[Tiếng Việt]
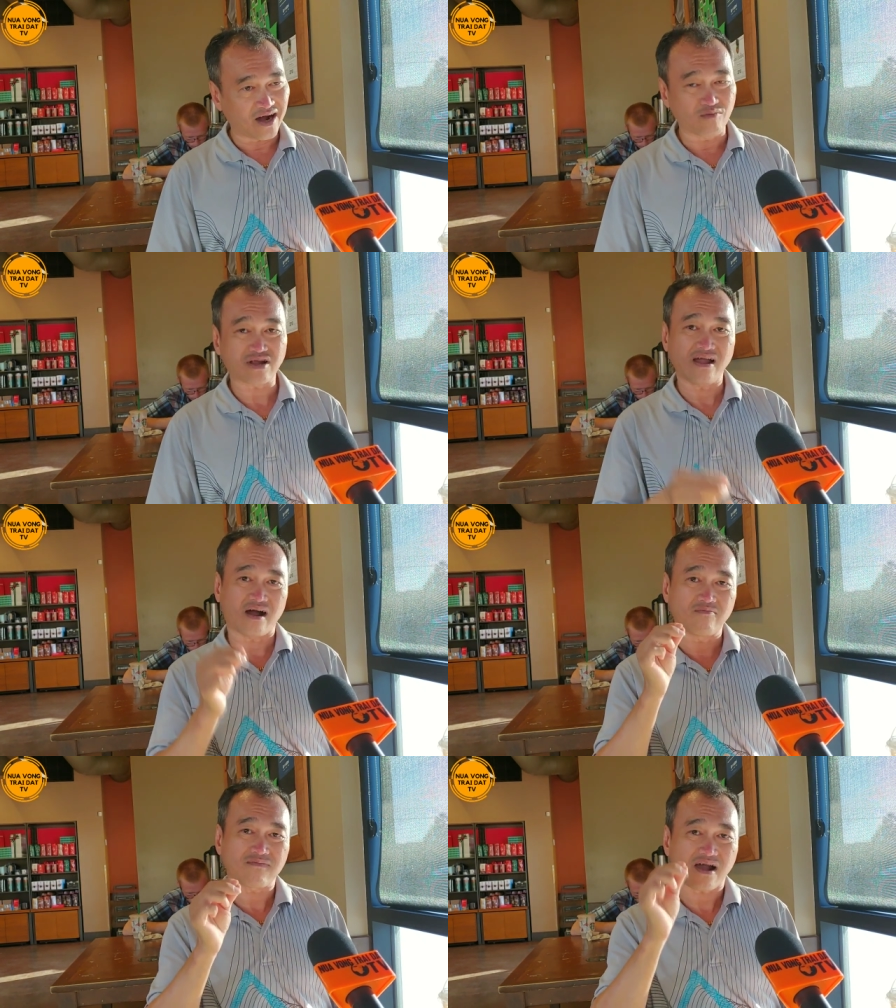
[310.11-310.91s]
Ông nói
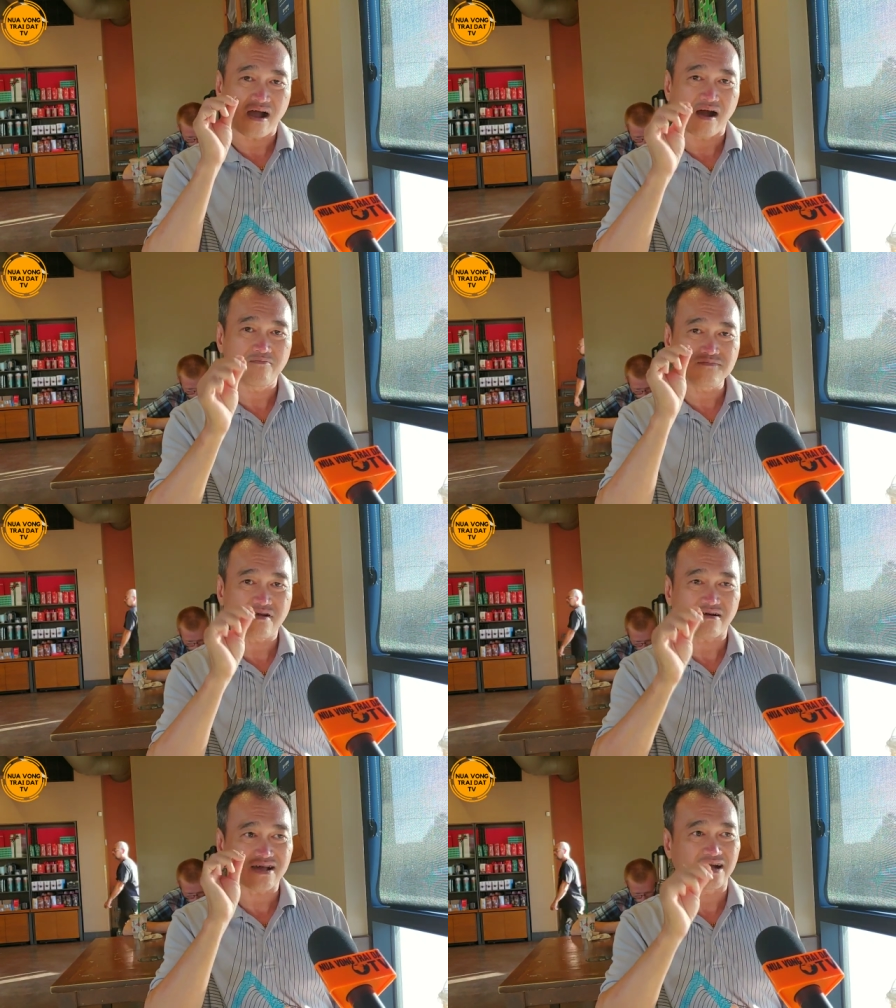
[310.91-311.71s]
ông
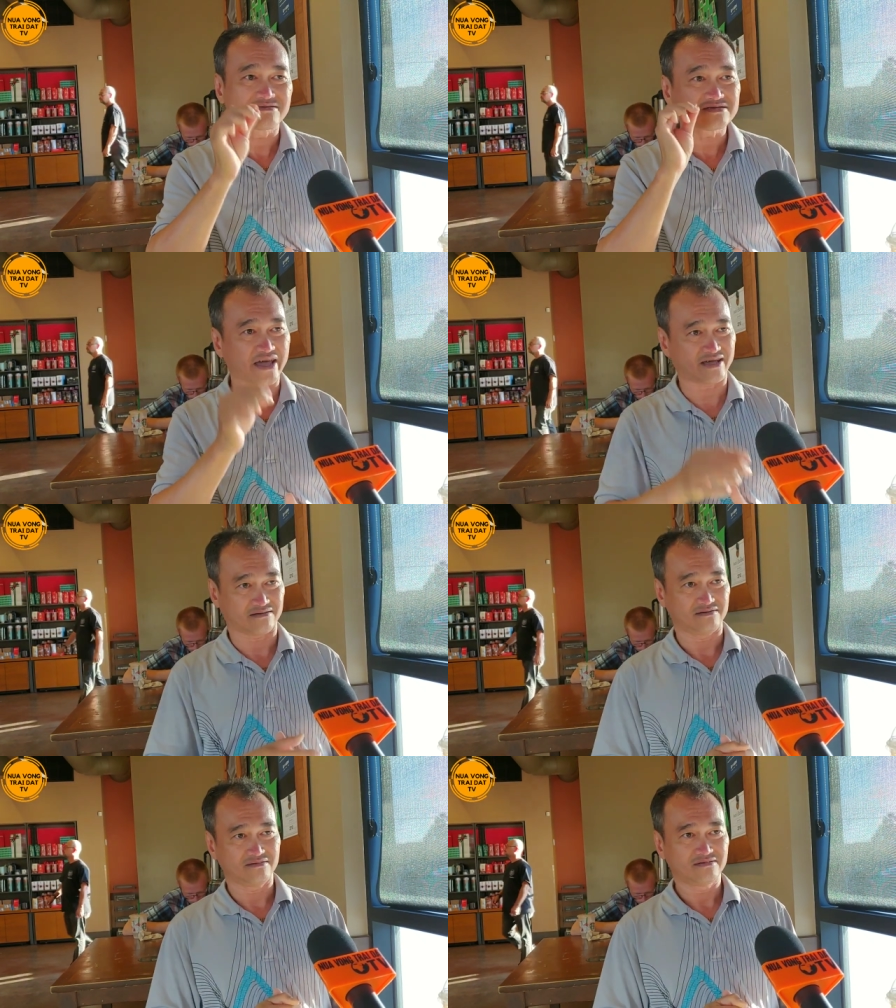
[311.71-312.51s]
không có cần tiền,
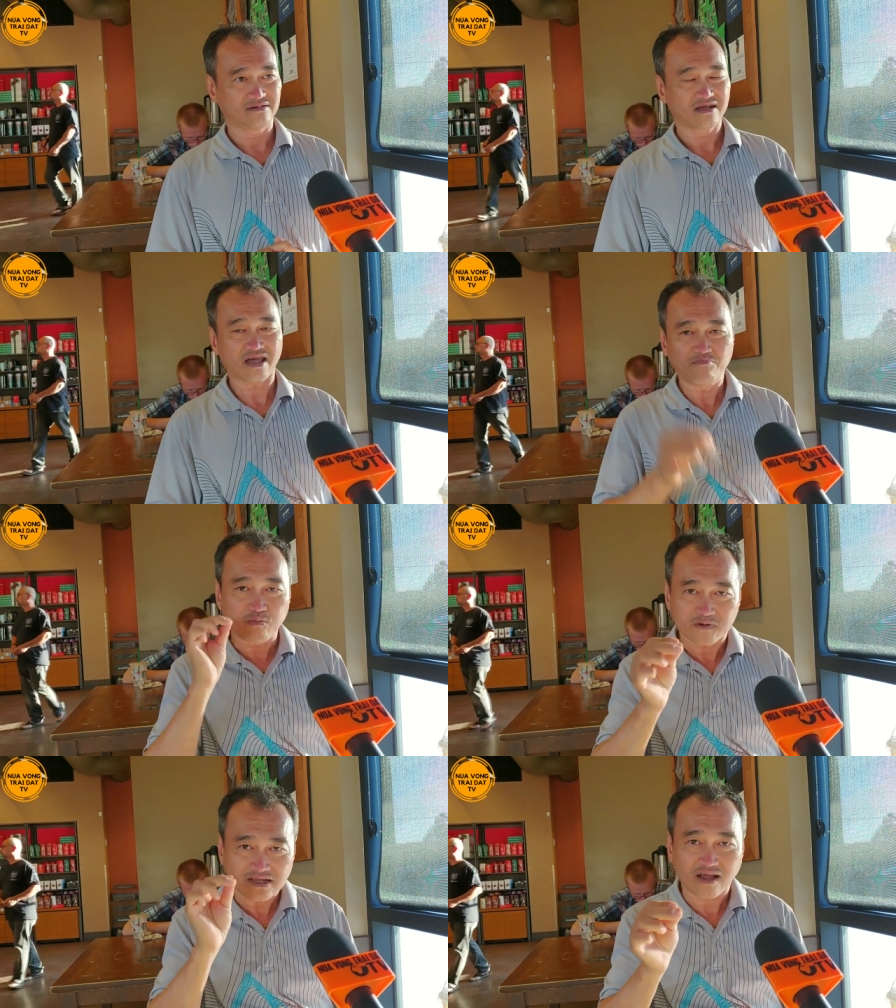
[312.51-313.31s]
cái
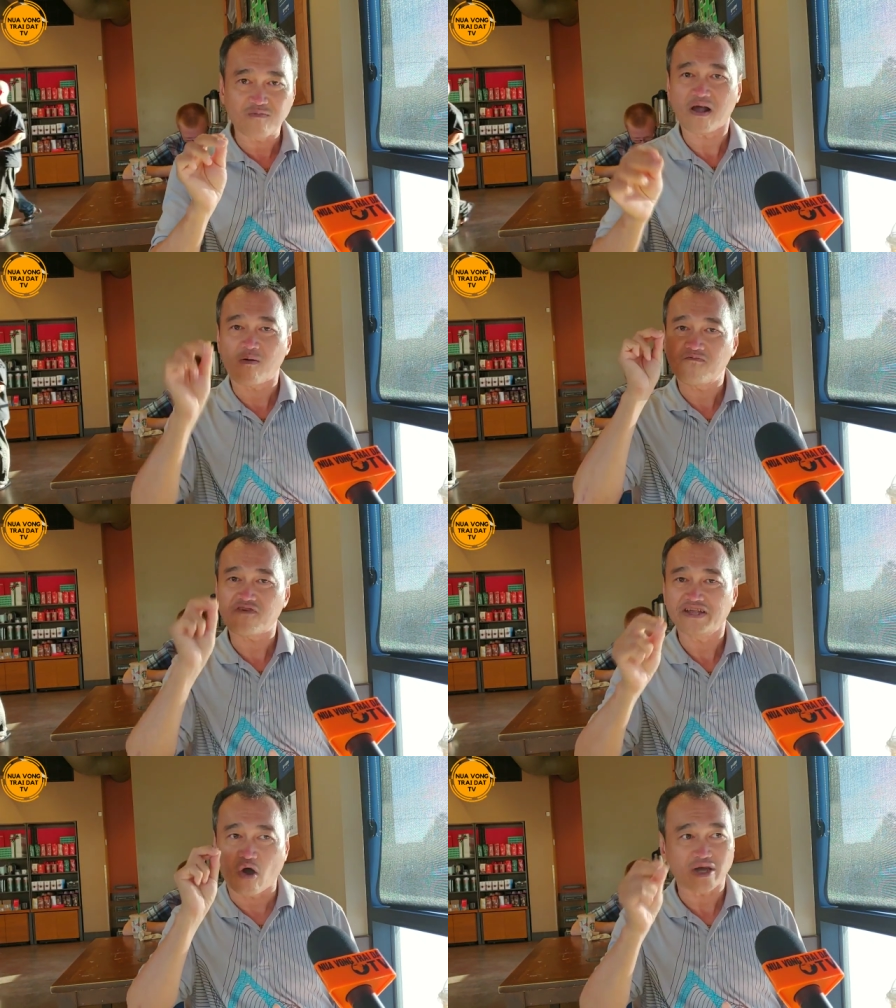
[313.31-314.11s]
mục đích ông không
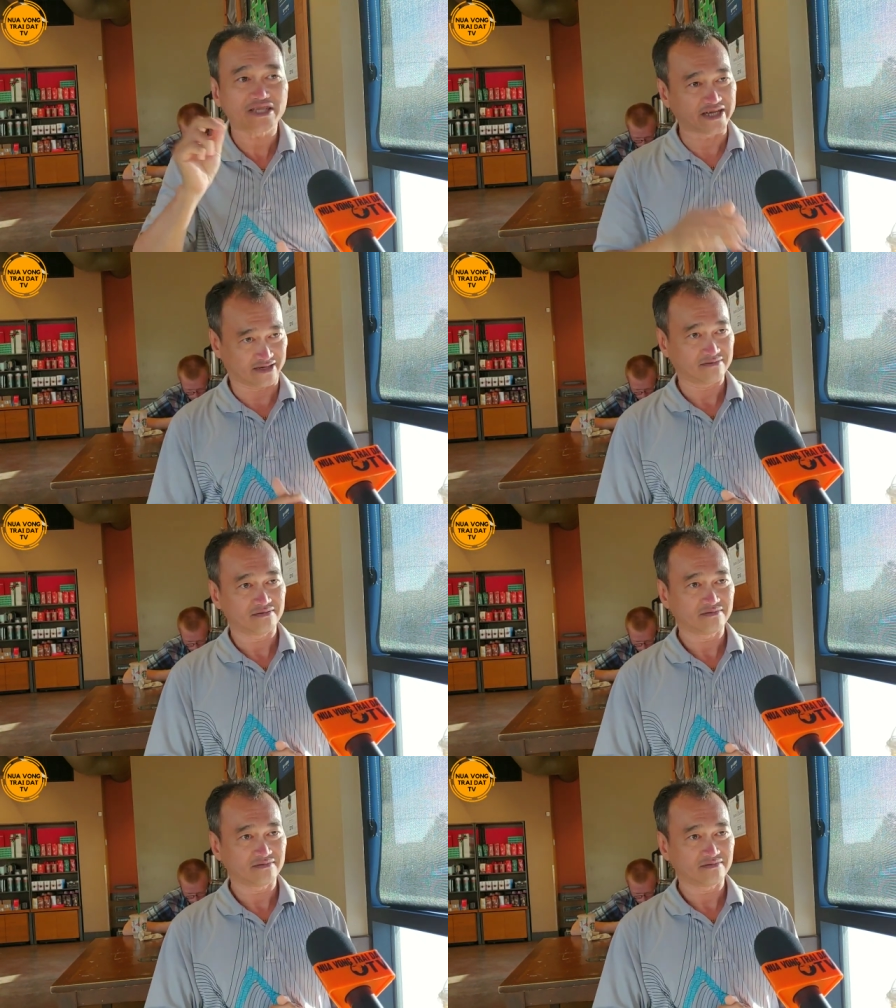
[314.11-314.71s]
phải đòi tiền,